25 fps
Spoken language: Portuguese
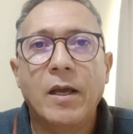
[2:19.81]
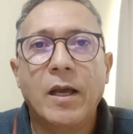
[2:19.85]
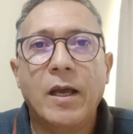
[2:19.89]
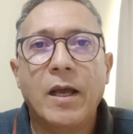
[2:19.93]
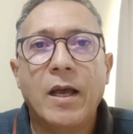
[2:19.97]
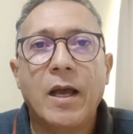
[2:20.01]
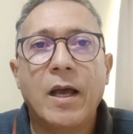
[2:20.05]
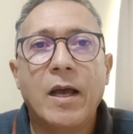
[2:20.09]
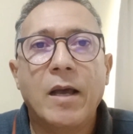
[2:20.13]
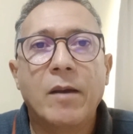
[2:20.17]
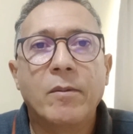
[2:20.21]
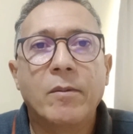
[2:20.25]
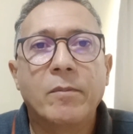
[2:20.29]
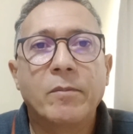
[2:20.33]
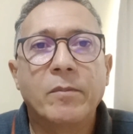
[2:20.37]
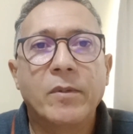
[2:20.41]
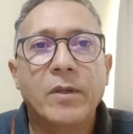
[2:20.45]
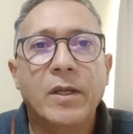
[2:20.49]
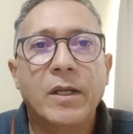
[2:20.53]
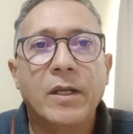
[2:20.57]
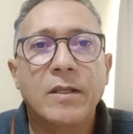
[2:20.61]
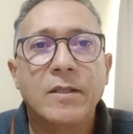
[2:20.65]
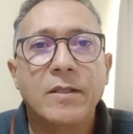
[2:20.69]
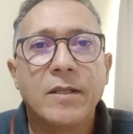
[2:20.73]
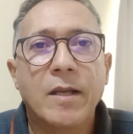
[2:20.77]
A
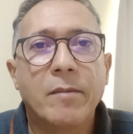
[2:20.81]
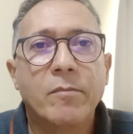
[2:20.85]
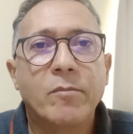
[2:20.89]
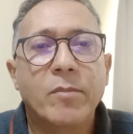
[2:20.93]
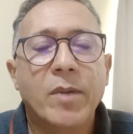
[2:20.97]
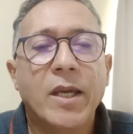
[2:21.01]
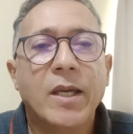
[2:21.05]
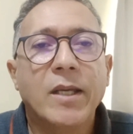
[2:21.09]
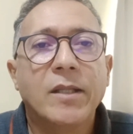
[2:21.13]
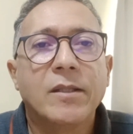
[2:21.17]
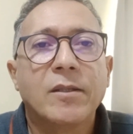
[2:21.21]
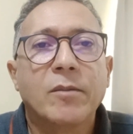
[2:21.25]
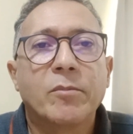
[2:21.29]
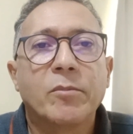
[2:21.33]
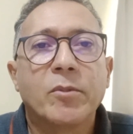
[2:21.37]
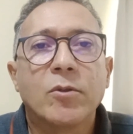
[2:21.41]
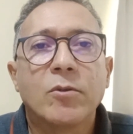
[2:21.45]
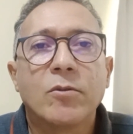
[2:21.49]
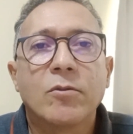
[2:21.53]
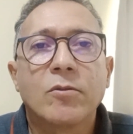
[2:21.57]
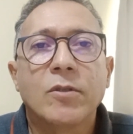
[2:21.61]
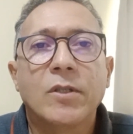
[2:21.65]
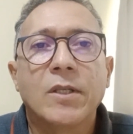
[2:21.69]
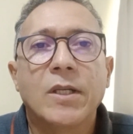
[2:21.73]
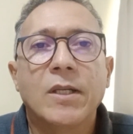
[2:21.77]
Elizabeth, a
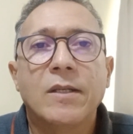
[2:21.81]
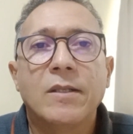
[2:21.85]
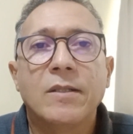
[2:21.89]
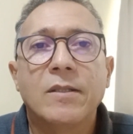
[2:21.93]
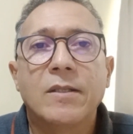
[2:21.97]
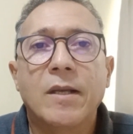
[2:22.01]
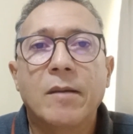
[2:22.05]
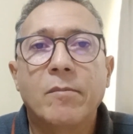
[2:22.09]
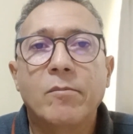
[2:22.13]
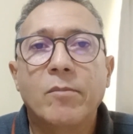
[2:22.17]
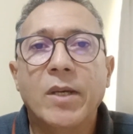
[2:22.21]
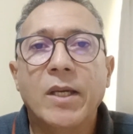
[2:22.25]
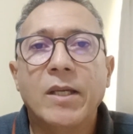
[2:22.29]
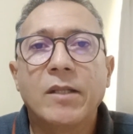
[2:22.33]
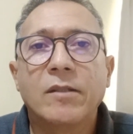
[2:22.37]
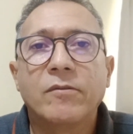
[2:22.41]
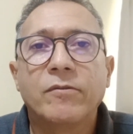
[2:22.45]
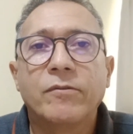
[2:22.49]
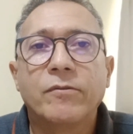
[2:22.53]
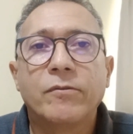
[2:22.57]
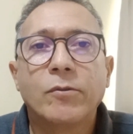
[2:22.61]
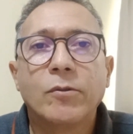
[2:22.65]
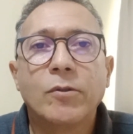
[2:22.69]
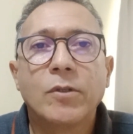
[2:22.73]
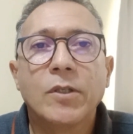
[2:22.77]
professora Elizabeth,
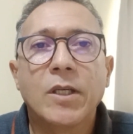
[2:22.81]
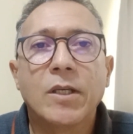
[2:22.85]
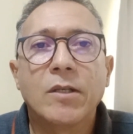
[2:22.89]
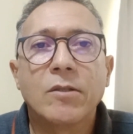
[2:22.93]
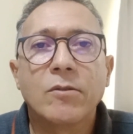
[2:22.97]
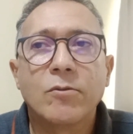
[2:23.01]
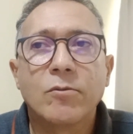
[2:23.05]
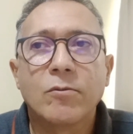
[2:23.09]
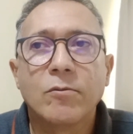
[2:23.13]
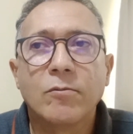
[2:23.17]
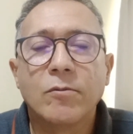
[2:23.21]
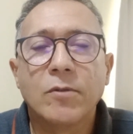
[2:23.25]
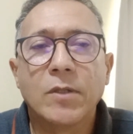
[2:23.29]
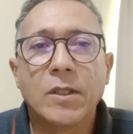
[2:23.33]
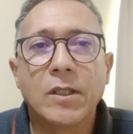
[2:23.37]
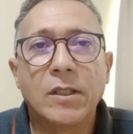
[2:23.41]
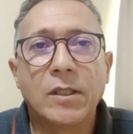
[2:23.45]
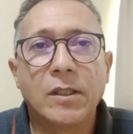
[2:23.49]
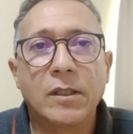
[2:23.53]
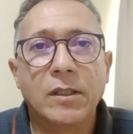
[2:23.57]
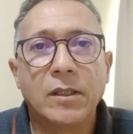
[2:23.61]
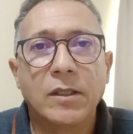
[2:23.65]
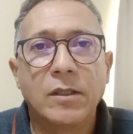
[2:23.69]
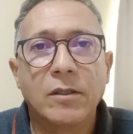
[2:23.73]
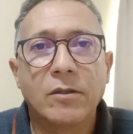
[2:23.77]
foi a
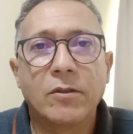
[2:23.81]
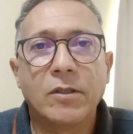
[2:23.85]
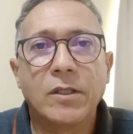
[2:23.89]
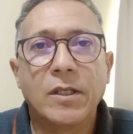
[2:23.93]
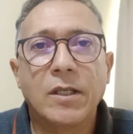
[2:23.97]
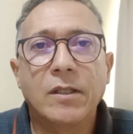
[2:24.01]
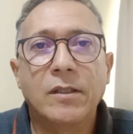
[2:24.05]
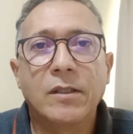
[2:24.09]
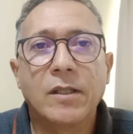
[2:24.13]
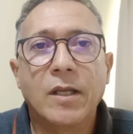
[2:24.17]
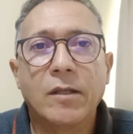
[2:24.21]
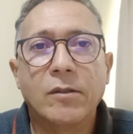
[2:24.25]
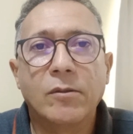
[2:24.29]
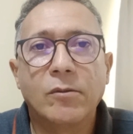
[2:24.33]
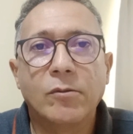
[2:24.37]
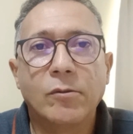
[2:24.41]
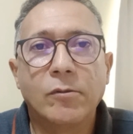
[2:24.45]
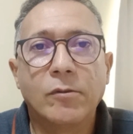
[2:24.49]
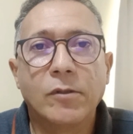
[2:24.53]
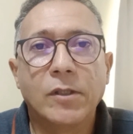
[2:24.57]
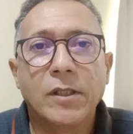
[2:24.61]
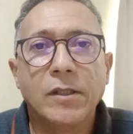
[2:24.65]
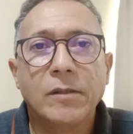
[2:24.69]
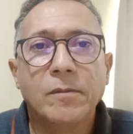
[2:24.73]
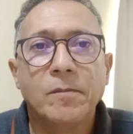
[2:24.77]
sua
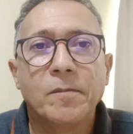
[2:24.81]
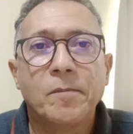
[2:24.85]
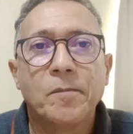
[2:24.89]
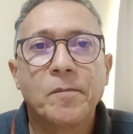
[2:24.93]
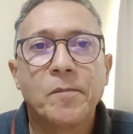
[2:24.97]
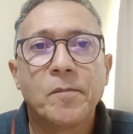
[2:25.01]
orientadora.